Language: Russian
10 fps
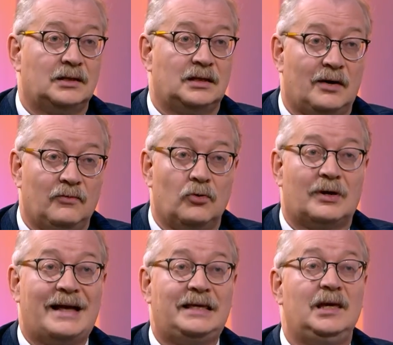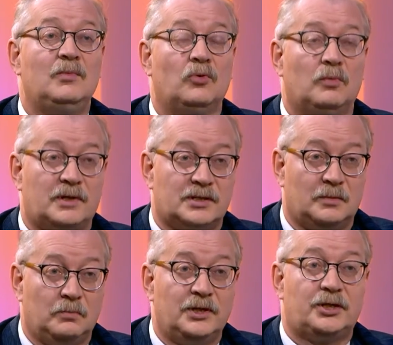того, каким
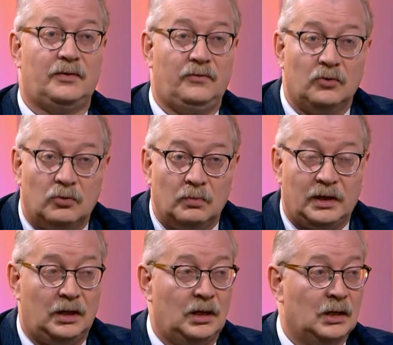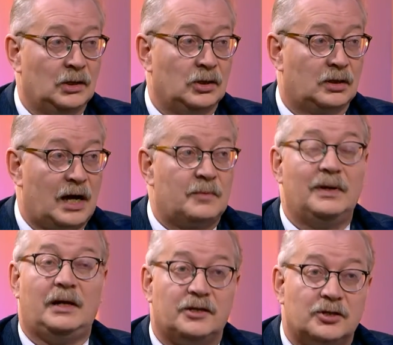образом мы живем и как
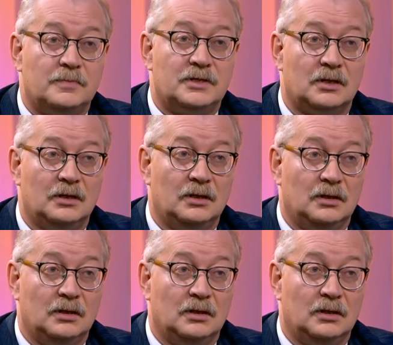мы лечимся.